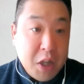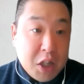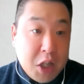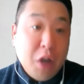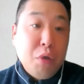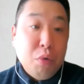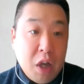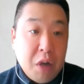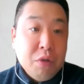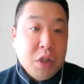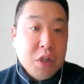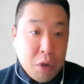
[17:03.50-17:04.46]
いな作業になるん
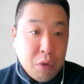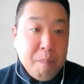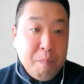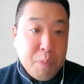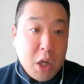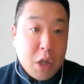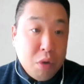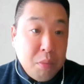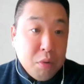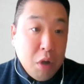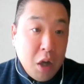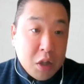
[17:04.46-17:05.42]
ですけどでそれ
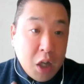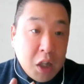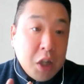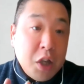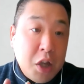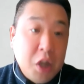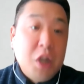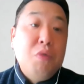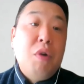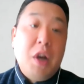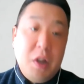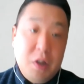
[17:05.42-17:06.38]
もただでできる
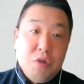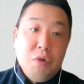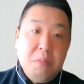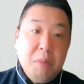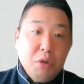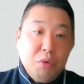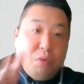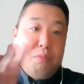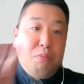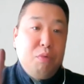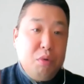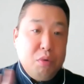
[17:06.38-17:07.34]
わけですよ今のところ
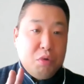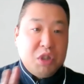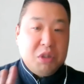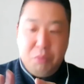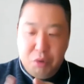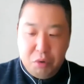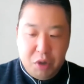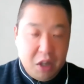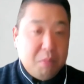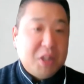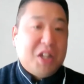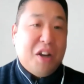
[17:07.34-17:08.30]
無料どっちも無料でやって
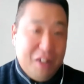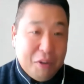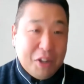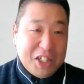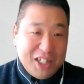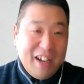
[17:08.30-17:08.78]
ますからね私